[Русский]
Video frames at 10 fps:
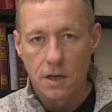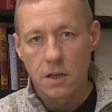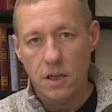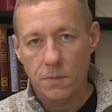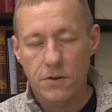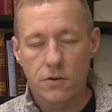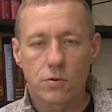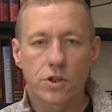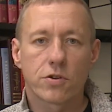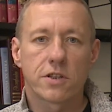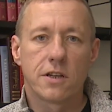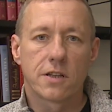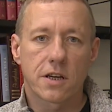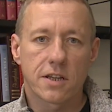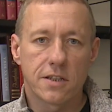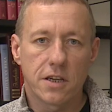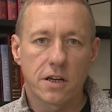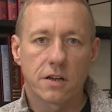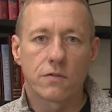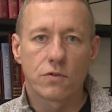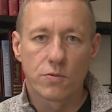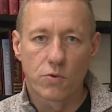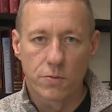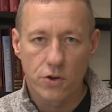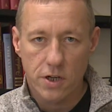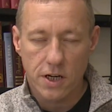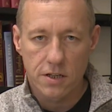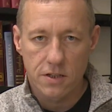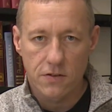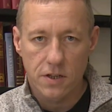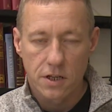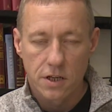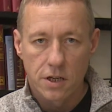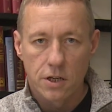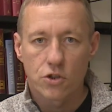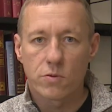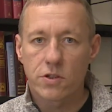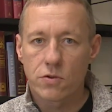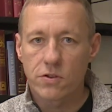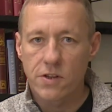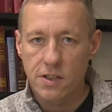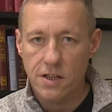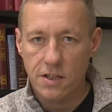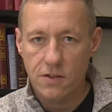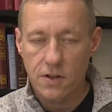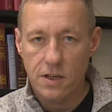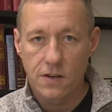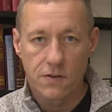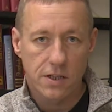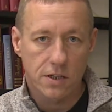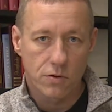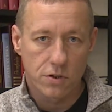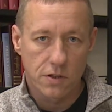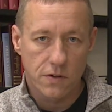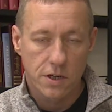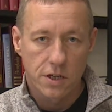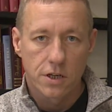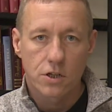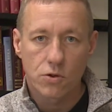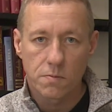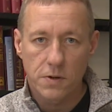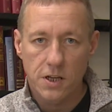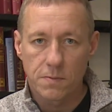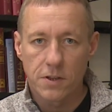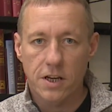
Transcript: Так повелось, что сильная Россия в любом ее качестве, что Московское царство Ивана Грозного, что империя Петра